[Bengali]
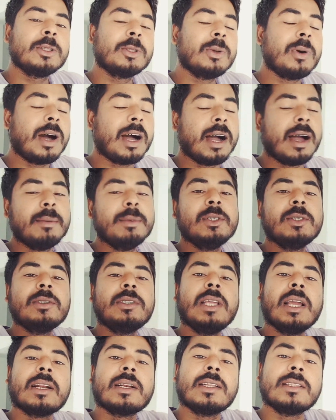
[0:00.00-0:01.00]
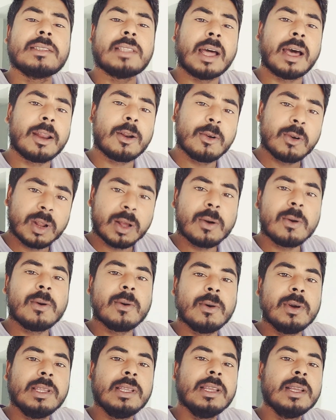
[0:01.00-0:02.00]
তো আমি যদি একটা ধারণাও
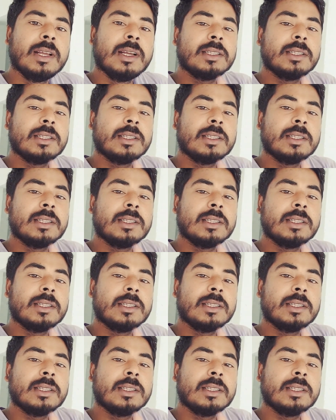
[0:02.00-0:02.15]
করি